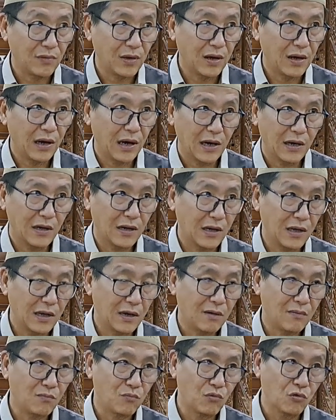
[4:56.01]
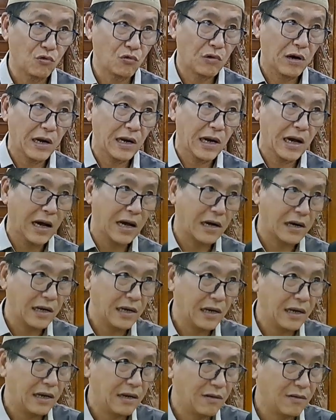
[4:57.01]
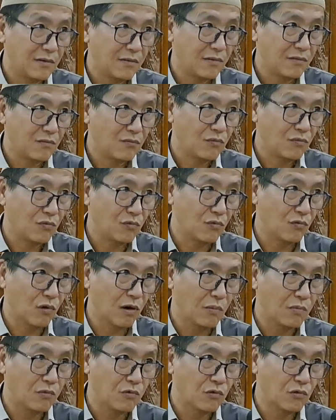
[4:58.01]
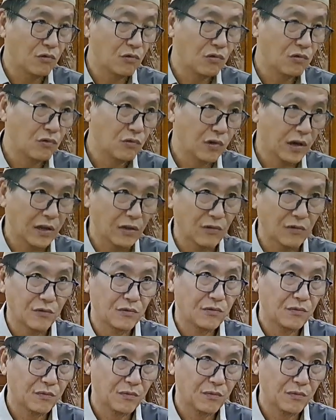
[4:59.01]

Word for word: Ya, ada yang puluhan hari, 20 gitu